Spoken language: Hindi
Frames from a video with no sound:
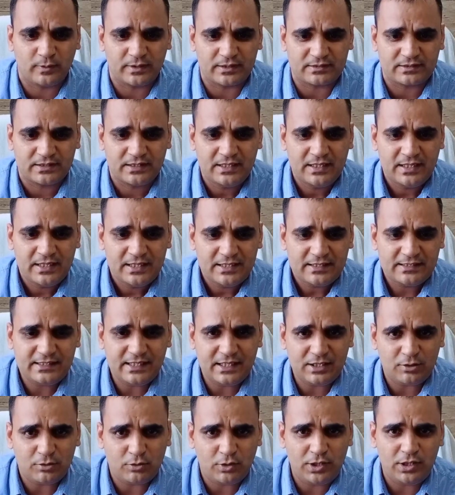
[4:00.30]
लूबर्स
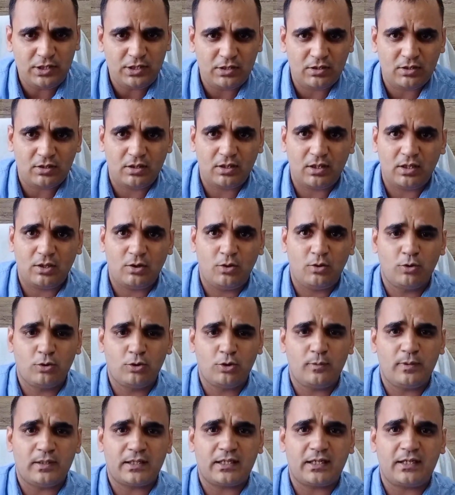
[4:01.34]
ये कोई
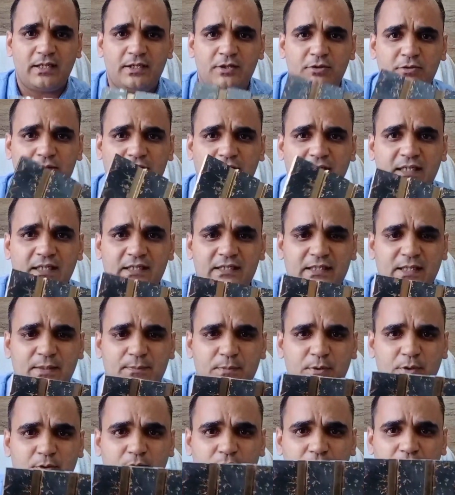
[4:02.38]
होलो वगैरह नहीं होता है ये
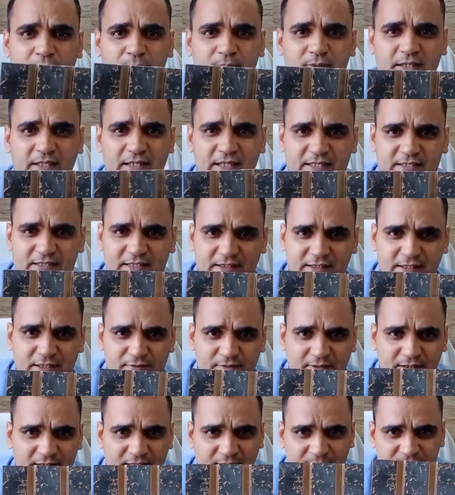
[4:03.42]
प्योर आप देख रहे हैं इसके अंदर
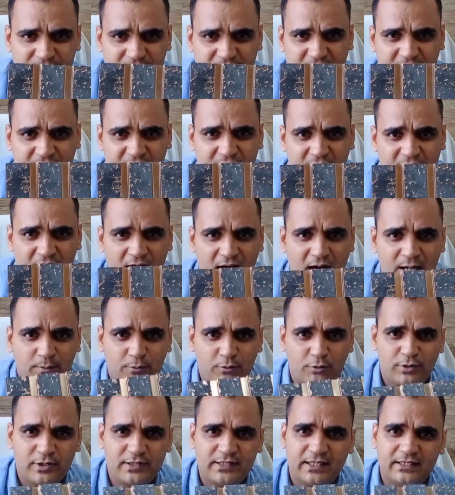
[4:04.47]
डिफरेंट टाइप्स के
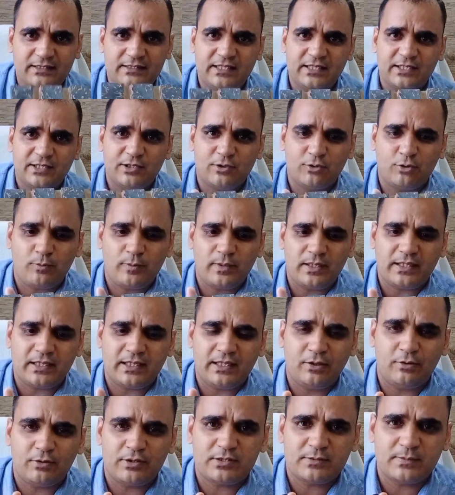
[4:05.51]
आपको डिज़ाइन देखने को
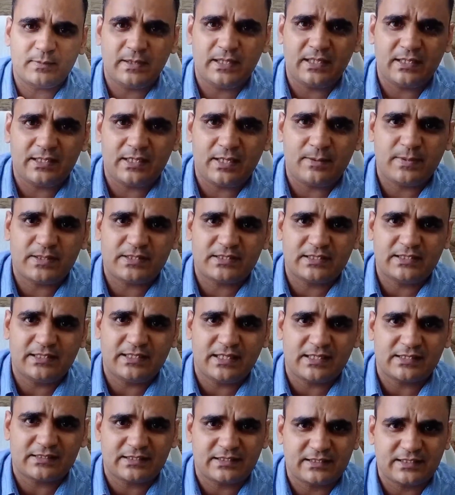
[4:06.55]
मिलेंगे और इसमें ये
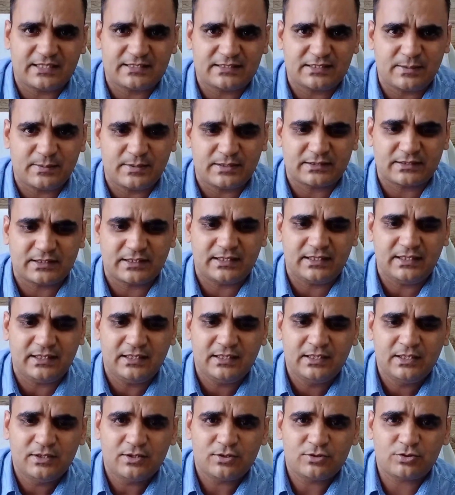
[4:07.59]
बेसिकली अगर थिकनेस की बात करें
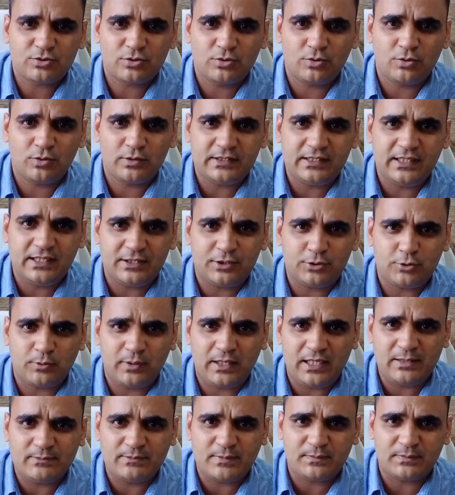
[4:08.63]
सो ये
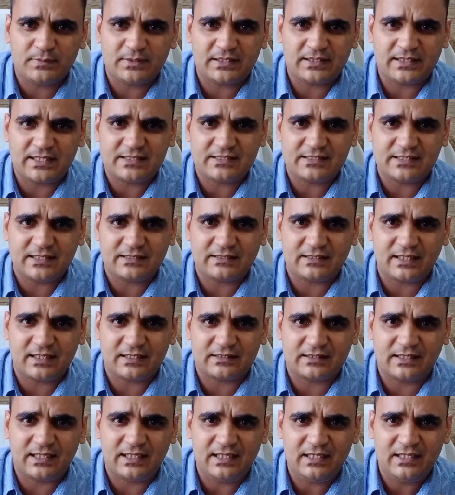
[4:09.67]
ट्वेल्व एम थिकनेस के अंदर
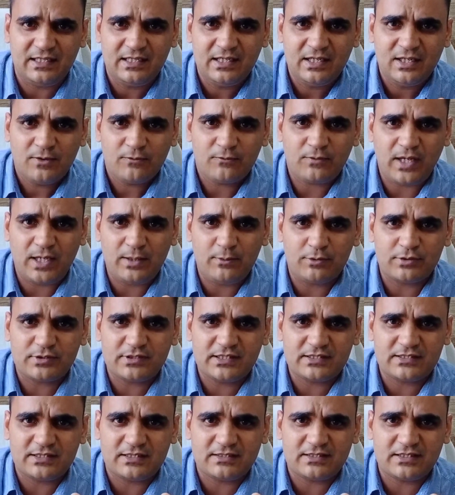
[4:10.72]
आता है फाइव और
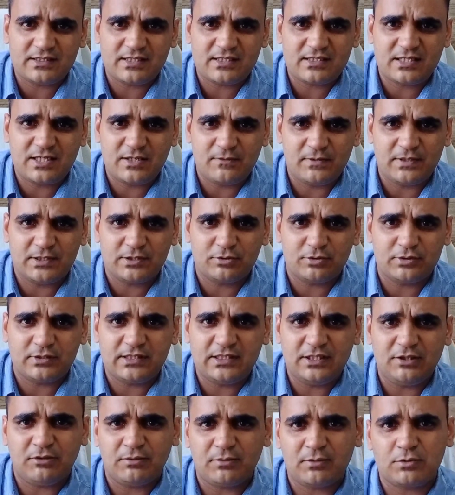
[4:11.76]
सिक्स इंचज इसकी विर्थ
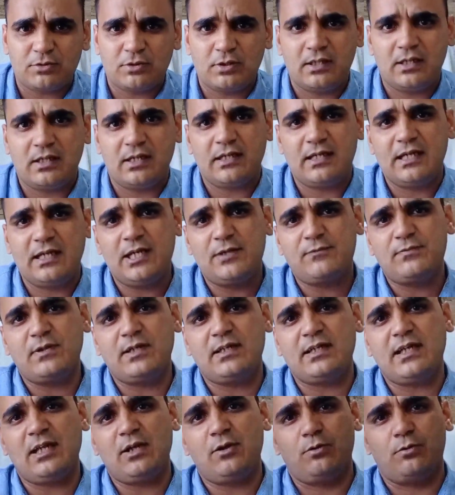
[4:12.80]
होती है और एट
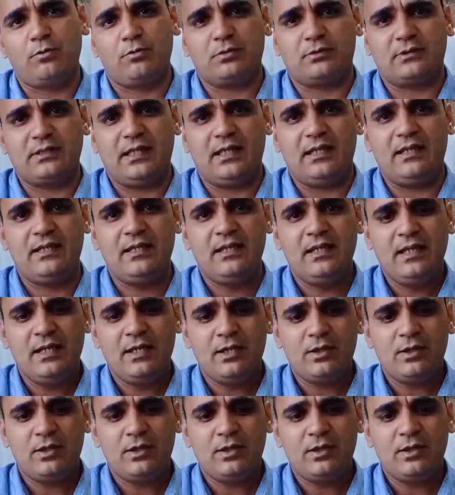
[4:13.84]
फिट ये लॉन्ग होता है